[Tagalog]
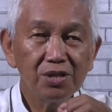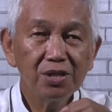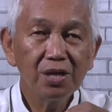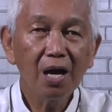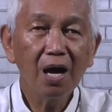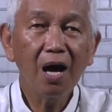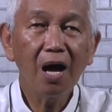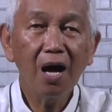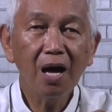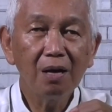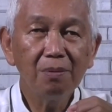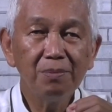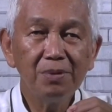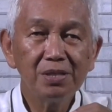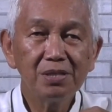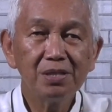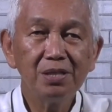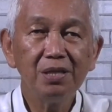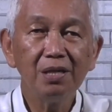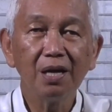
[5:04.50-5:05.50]
siya ang
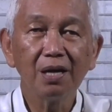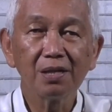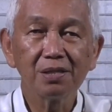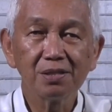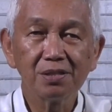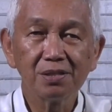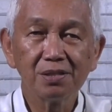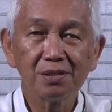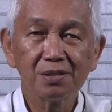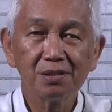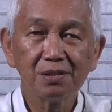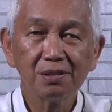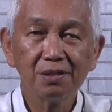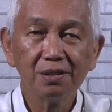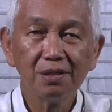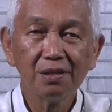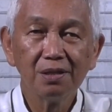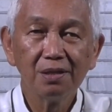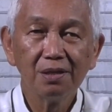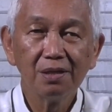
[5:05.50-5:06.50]
Mesiyas.
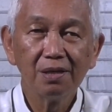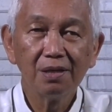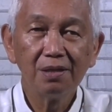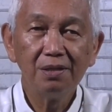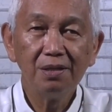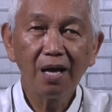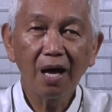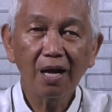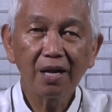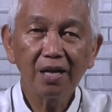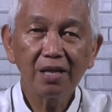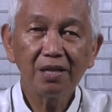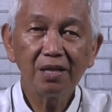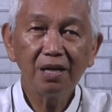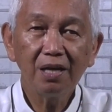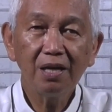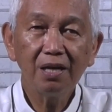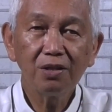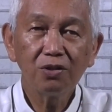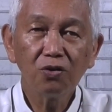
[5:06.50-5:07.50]

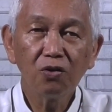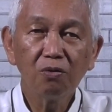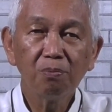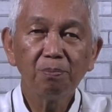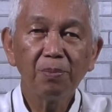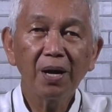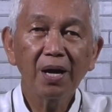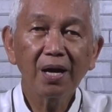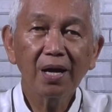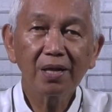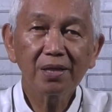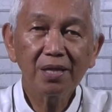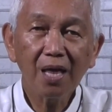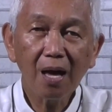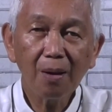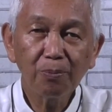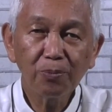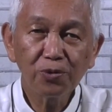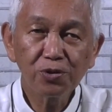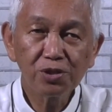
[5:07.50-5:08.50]
Darating ito
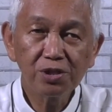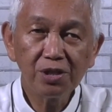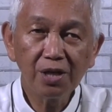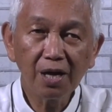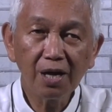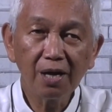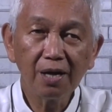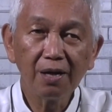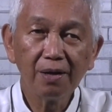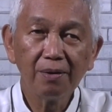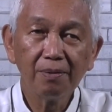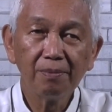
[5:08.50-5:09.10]
pagkatapos niya.